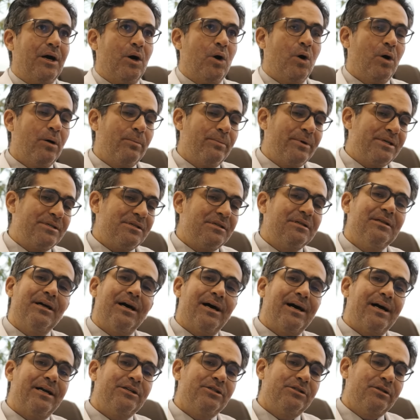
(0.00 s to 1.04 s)

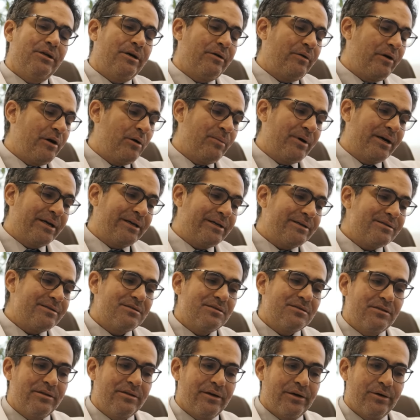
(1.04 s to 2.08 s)
Obesidade não é uma
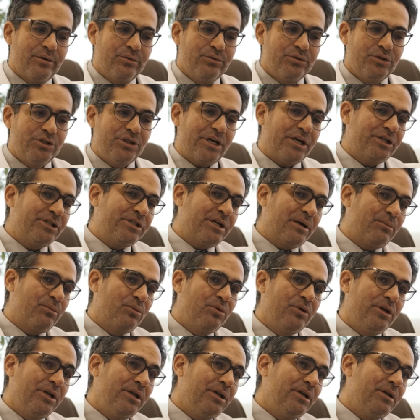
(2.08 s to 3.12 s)
questão de achar
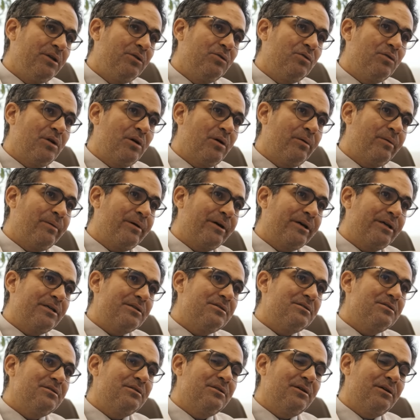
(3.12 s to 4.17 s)
bonito, não é uma
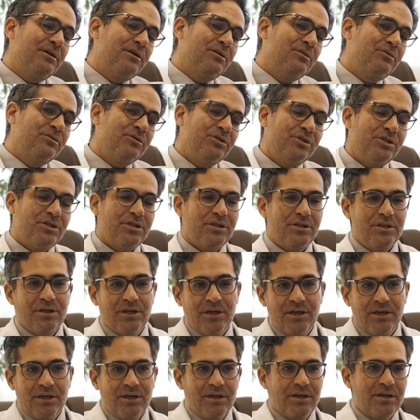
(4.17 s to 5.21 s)
questão de,
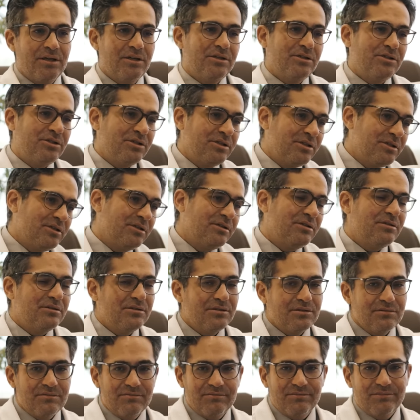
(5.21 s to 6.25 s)
de,
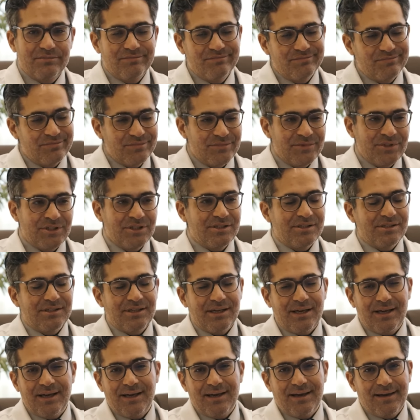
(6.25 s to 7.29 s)
de
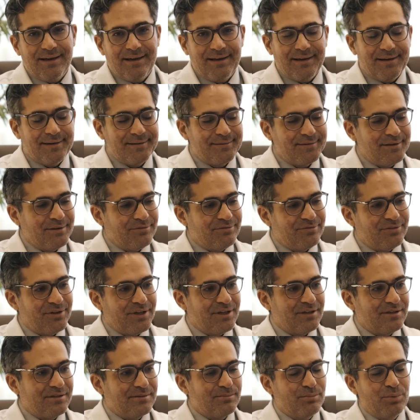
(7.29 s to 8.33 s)
ser,
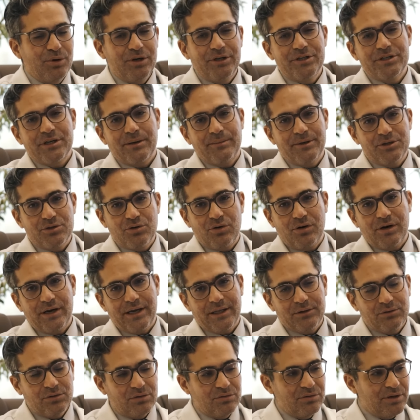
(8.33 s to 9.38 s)
enfim, politicamente
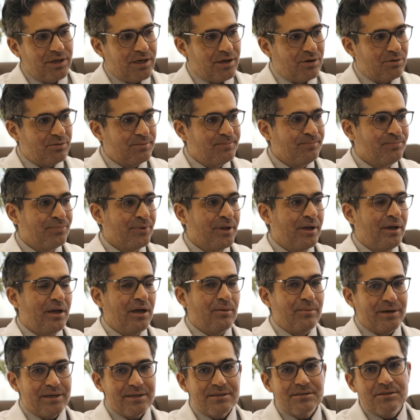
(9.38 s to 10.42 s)
correto ou não,
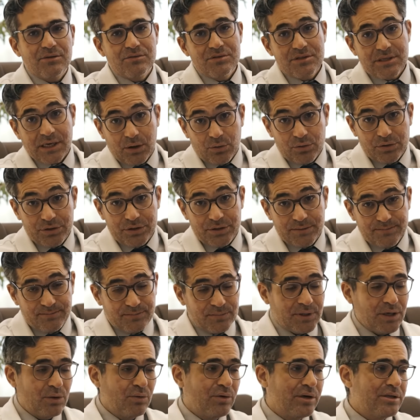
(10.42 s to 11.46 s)
é uma questão de saúde.
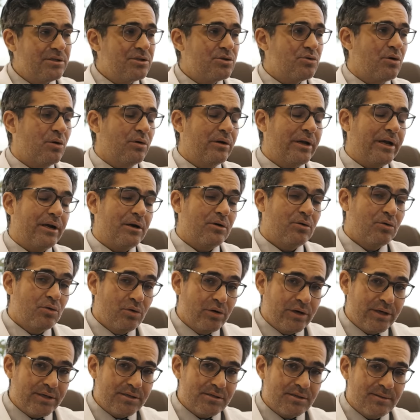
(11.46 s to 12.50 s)
Então, antes de qualquer
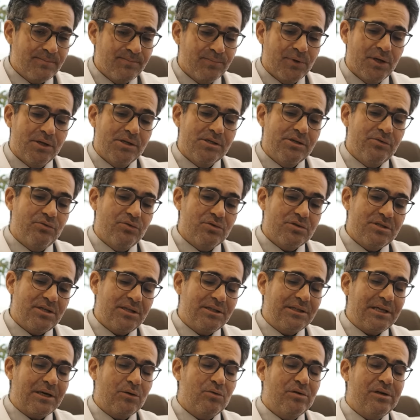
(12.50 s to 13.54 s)
coisa, se você
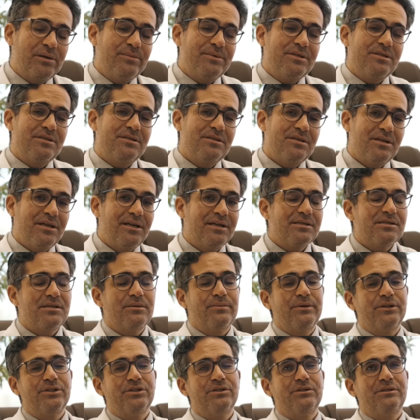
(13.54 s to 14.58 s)
está com MC
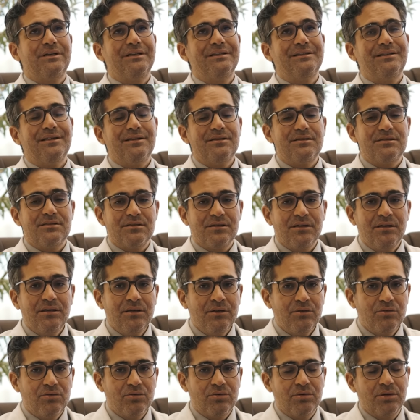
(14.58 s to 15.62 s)
acima de
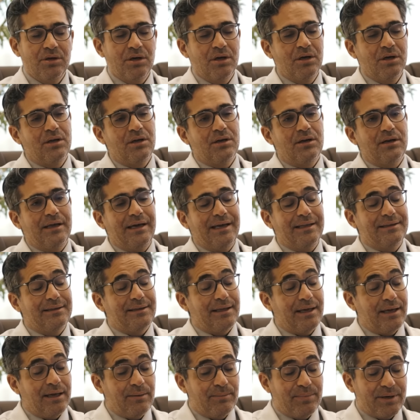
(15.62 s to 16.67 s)
35, né,
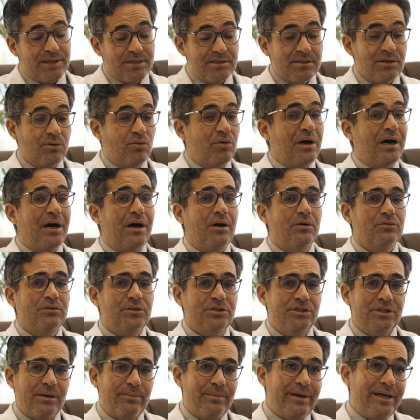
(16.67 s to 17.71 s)
tem pressão
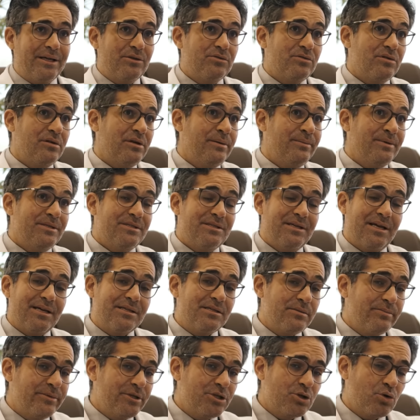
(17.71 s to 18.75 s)
alta, diabetes, MC
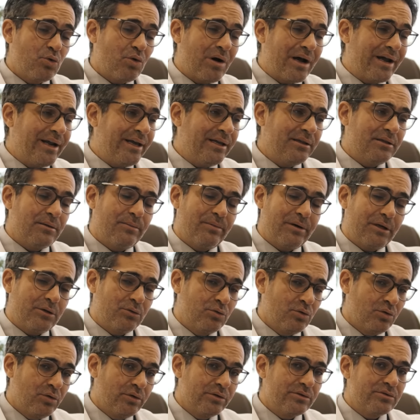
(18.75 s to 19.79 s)
acima de 40 para
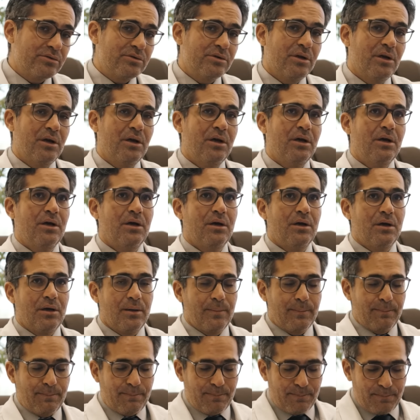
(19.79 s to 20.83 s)
todos,
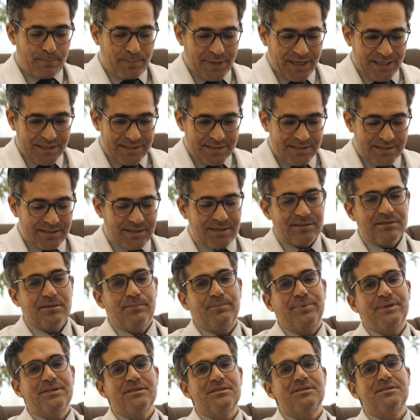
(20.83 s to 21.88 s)
precisa
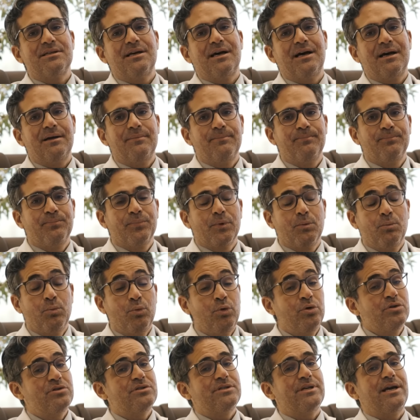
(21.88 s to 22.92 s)
pensar
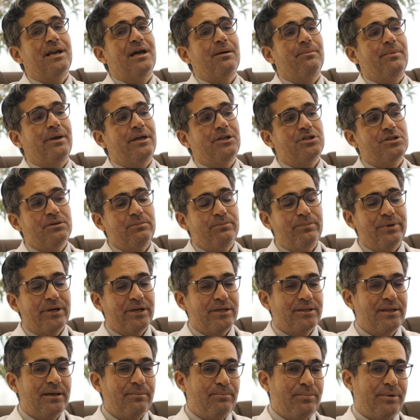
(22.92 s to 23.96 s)
muito seriamente em
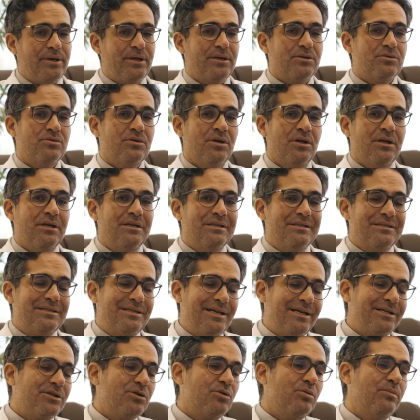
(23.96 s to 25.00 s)
perder peso,
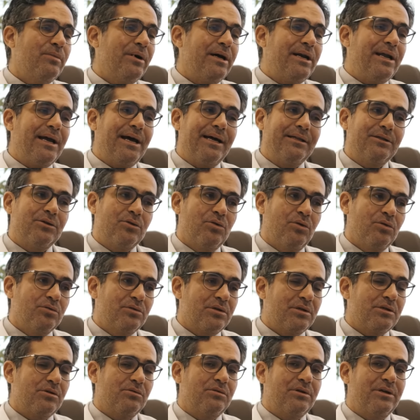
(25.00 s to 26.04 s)
seja com bariátrica ou
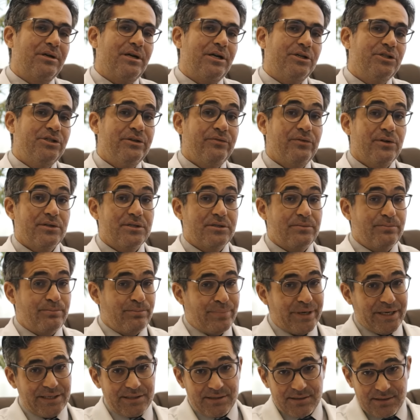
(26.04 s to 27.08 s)
outras alternativas,
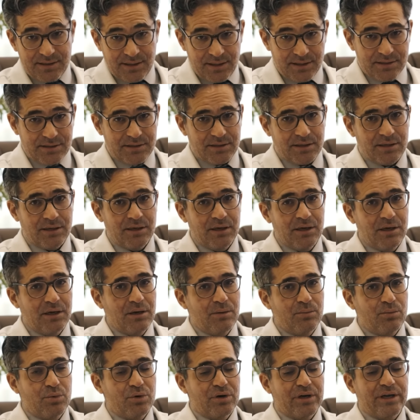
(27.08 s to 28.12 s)
precisa,
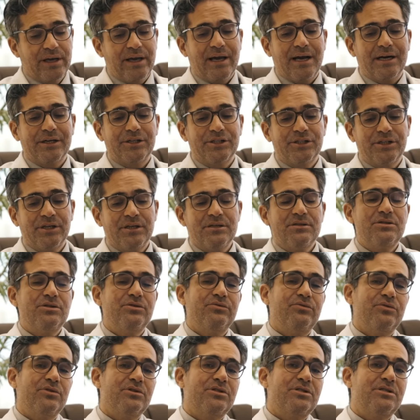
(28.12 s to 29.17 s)
porque a chance
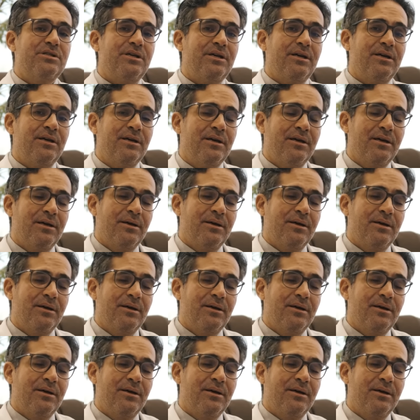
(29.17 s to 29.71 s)
de você